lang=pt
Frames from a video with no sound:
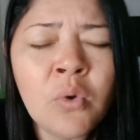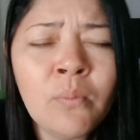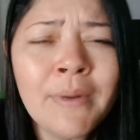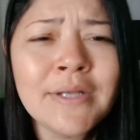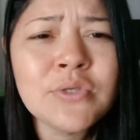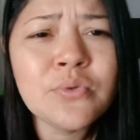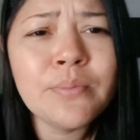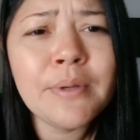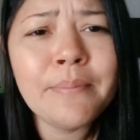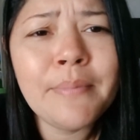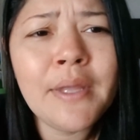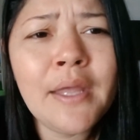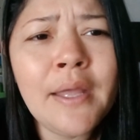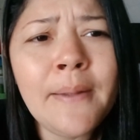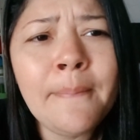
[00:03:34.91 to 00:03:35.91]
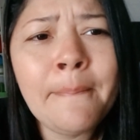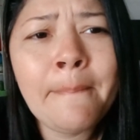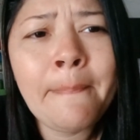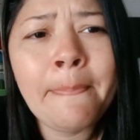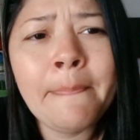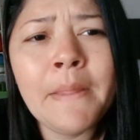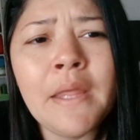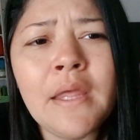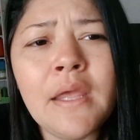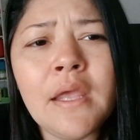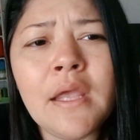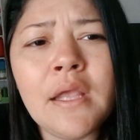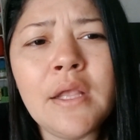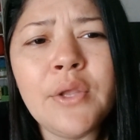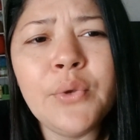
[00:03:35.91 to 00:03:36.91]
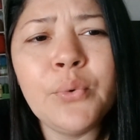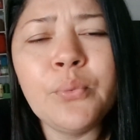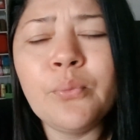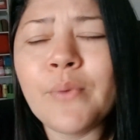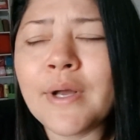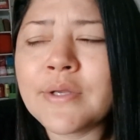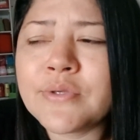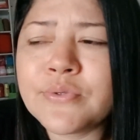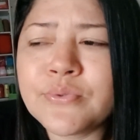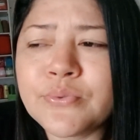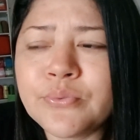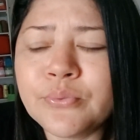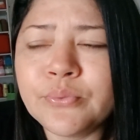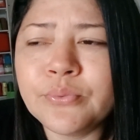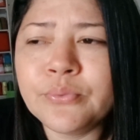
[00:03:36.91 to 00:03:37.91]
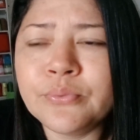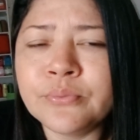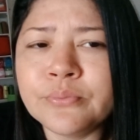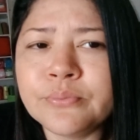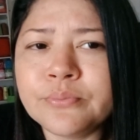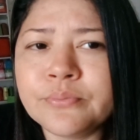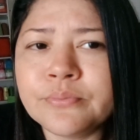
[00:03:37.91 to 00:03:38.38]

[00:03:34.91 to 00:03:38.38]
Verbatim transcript: Um azul bebê e um azul,